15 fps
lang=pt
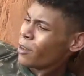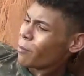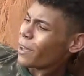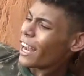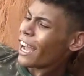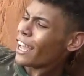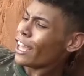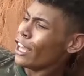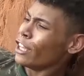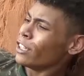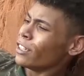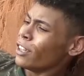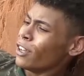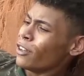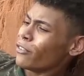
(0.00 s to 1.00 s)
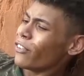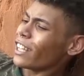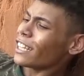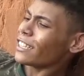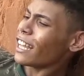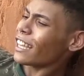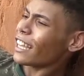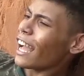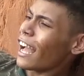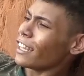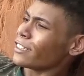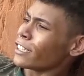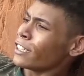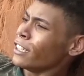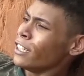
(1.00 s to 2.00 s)
peraí, fala da
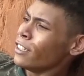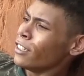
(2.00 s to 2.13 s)
gaita.